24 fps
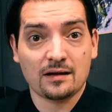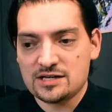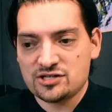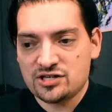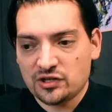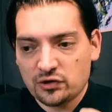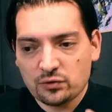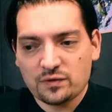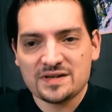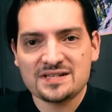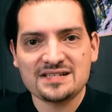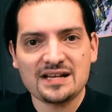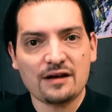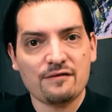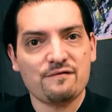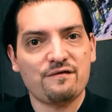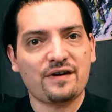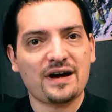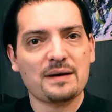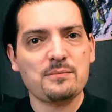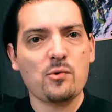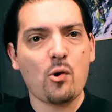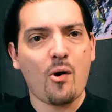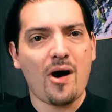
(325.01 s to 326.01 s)
j'ai trouvé ça
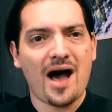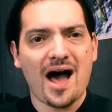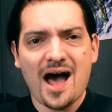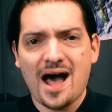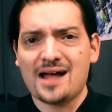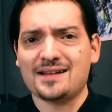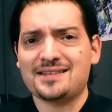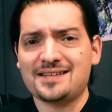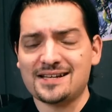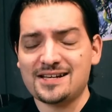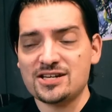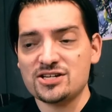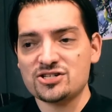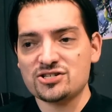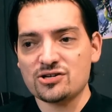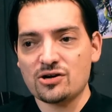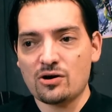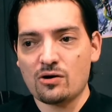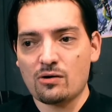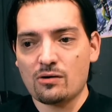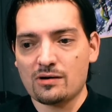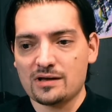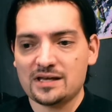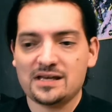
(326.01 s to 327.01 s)
vraiment
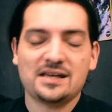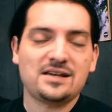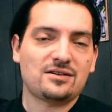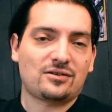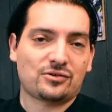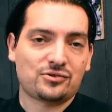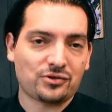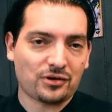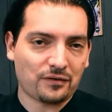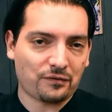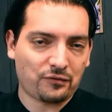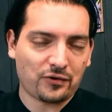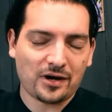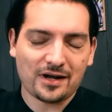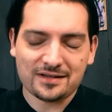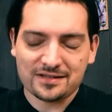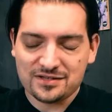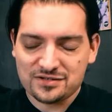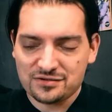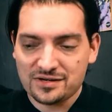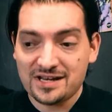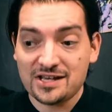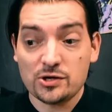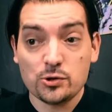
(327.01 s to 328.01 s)
intelligent et encore une fois,
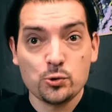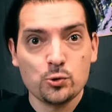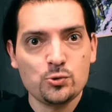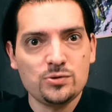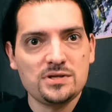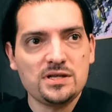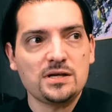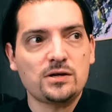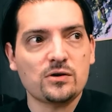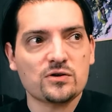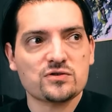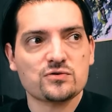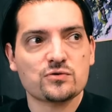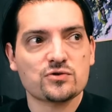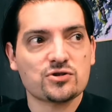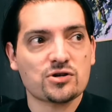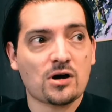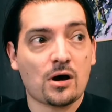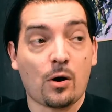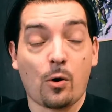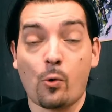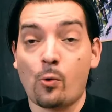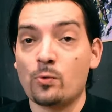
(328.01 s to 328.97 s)
désolé, unique en son genre.